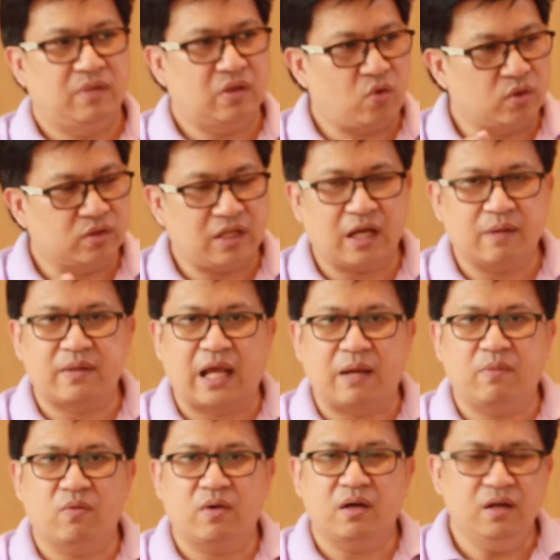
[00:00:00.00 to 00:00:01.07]
มีคนตั้งคำถาม
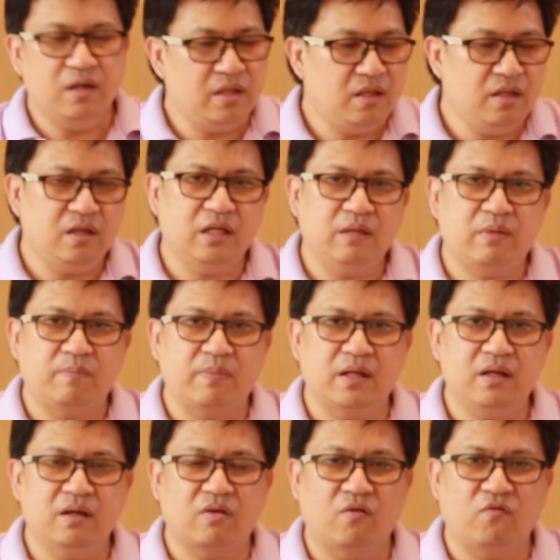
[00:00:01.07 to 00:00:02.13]
บอกว่าเฮ้ยเรื่องนี้มันเป็น
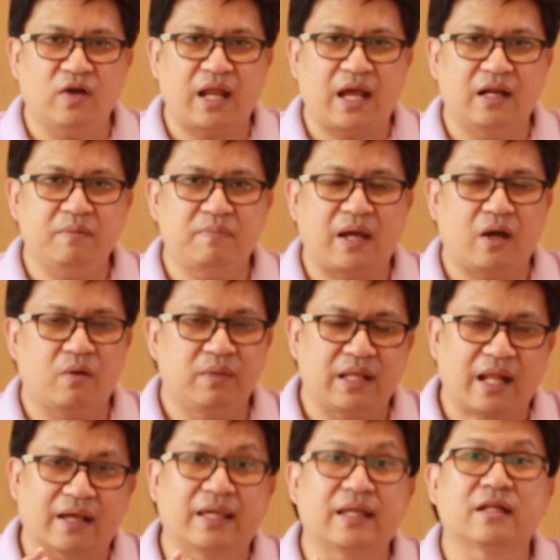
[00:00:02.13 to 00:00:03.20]
เรื่องของฝรั่งหรือเปล่ามี
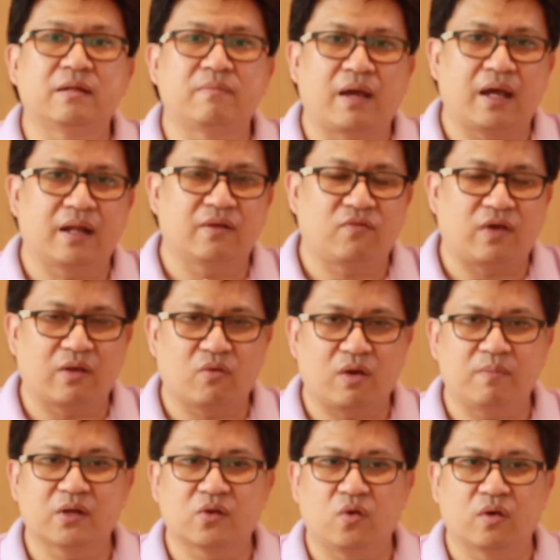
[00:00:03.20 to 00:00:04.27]
หลักคิดขึ้นมาในฝ่ายควา
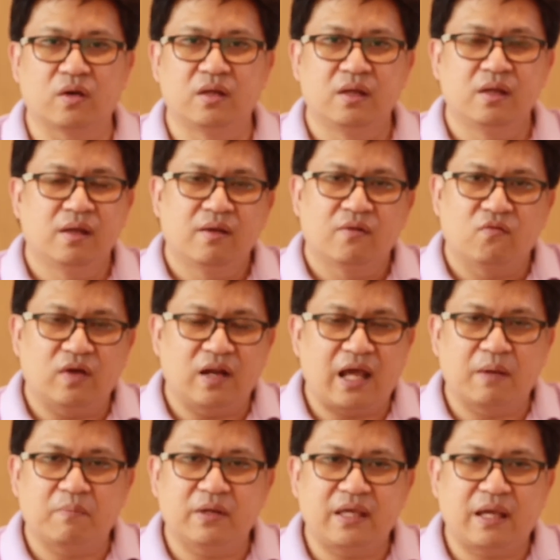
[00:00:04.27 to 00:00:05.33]
มมั่นคงฝ
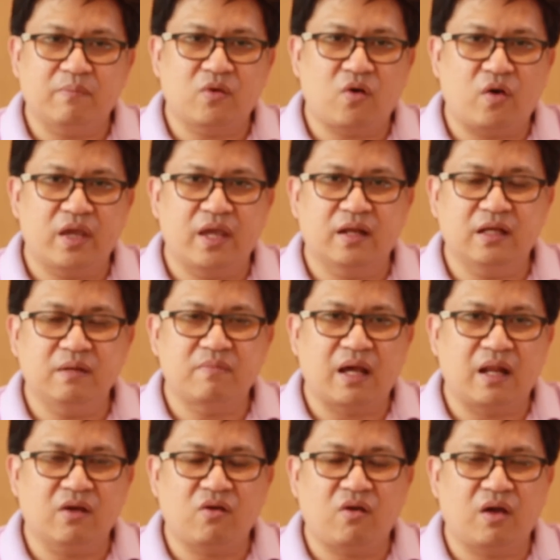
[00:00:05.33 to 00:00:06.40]
รั่งพยายามก่อเหตุขึ้นมา
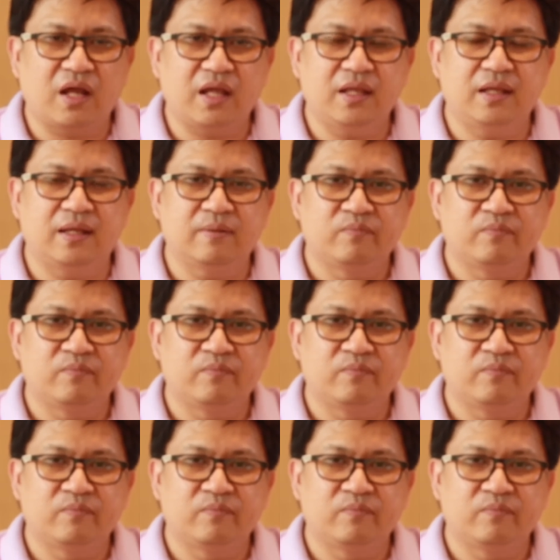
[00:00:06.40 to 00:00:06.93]
แล้วก็ให้